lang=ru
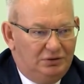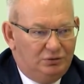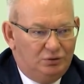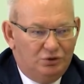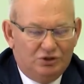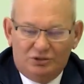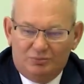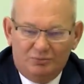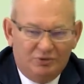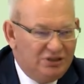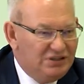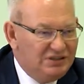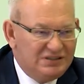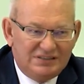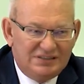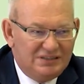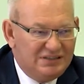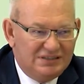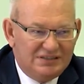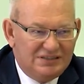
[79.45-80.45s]
то есть мы не
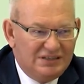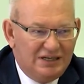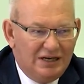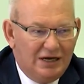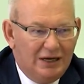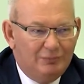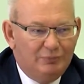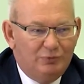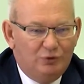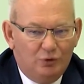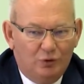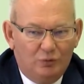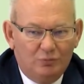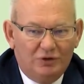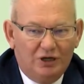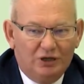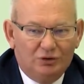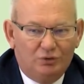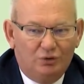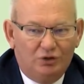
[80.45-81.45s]
снизили объем,
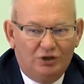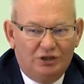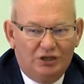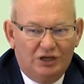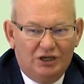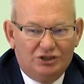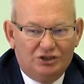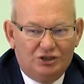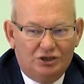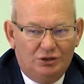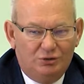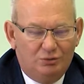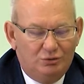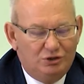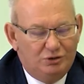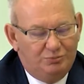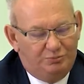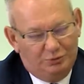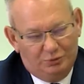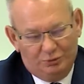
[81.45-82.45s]
который наши
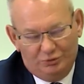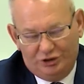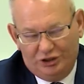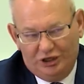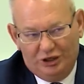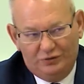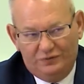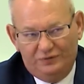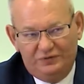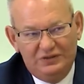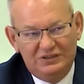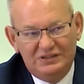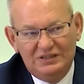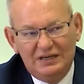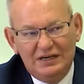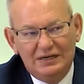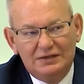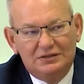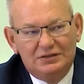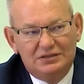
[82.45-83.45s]
люди получают в
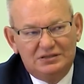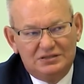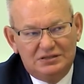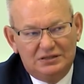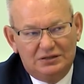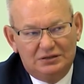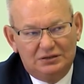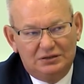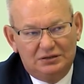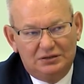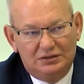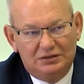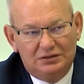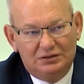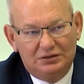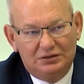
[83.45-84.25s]
федеральных центрах.